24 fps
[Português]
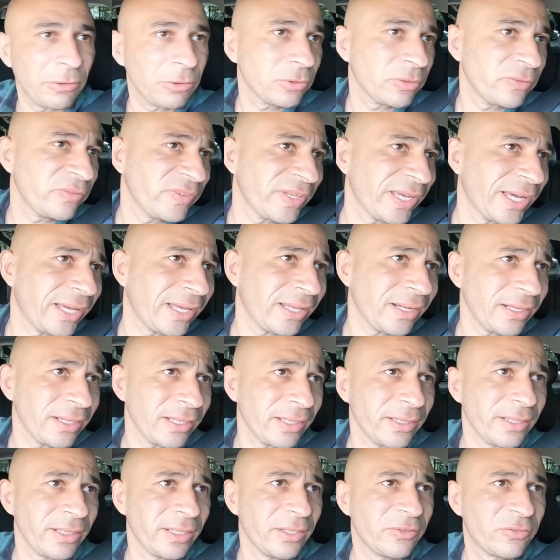na
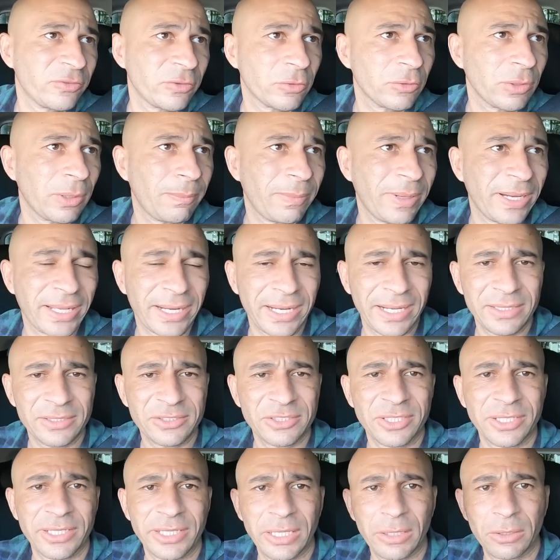rodoviária, ele adicionou a parada,
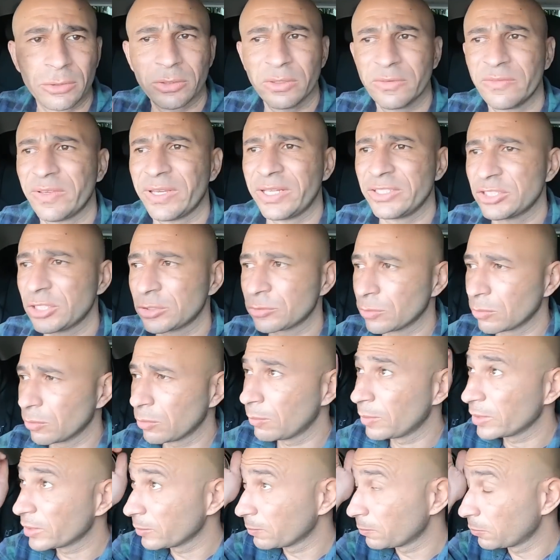cheguei na rodoviária já
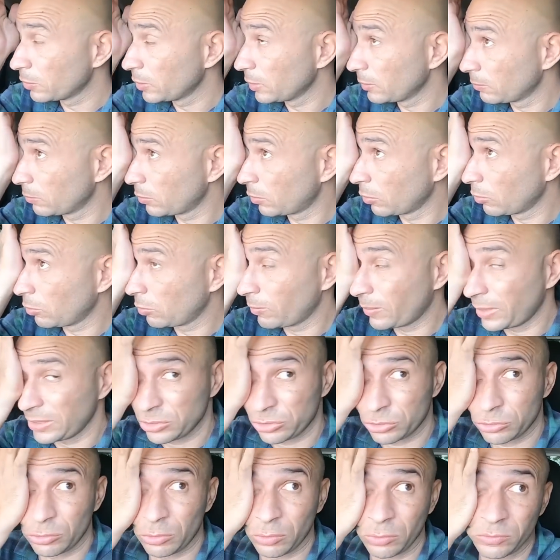tocou um aqui pro Leblon com
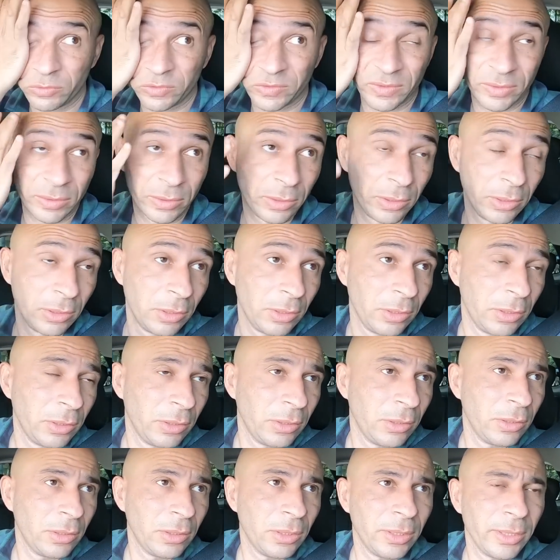mais 12.
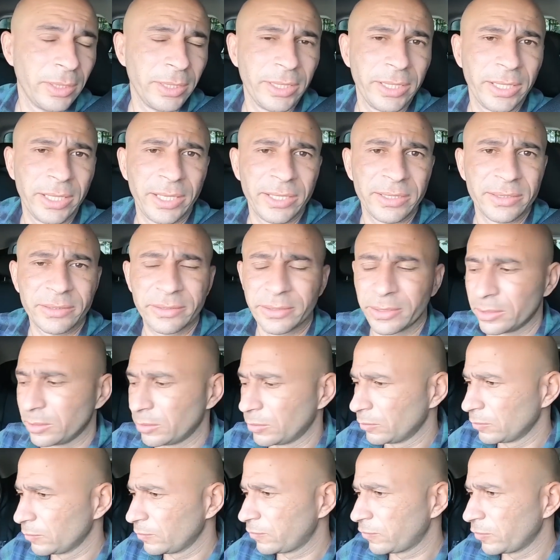É,
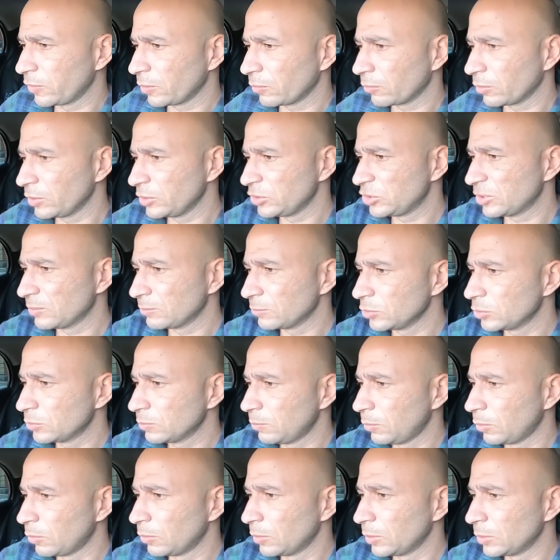então foi uma corridinha muito
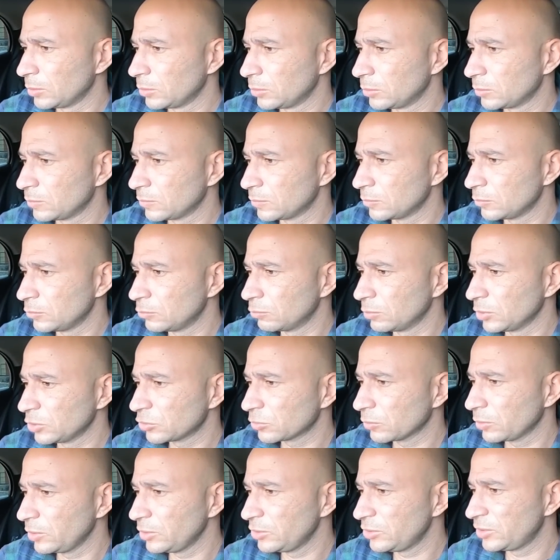boa.
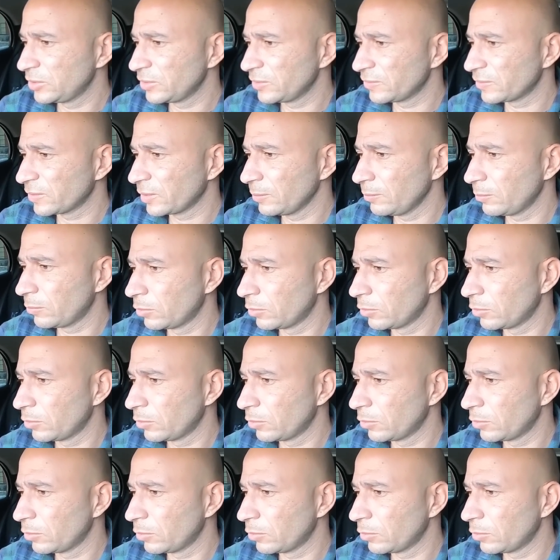Duas corridinhas aí